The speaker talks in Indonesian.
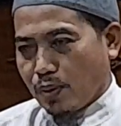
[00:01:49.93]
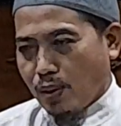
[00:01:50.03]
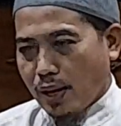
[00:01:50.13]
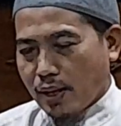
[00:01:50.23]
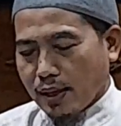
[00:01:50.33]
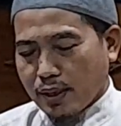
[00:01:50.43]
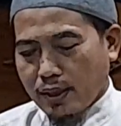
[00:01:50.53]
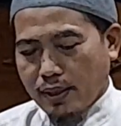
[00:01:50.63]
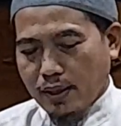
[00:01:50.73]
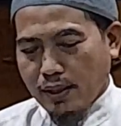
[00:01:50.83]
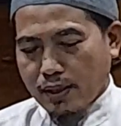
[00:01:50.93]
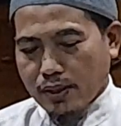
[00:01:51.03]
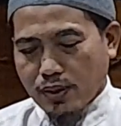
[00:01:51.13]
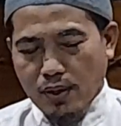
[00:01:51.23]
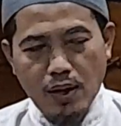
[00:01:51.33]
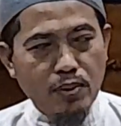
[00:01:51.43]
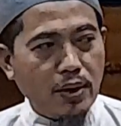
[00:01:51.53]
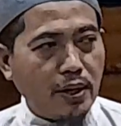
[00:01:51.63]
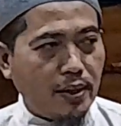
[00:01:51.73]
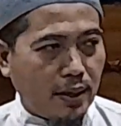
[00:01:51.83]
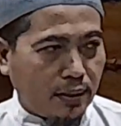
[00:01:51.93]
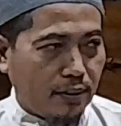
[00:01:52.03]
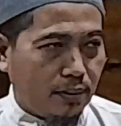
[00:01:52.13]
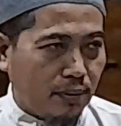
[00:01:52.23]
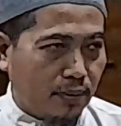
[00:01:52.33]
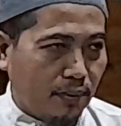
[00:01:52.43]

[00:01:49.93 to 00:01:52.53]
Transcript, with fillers: dua anak ini selalu diajak.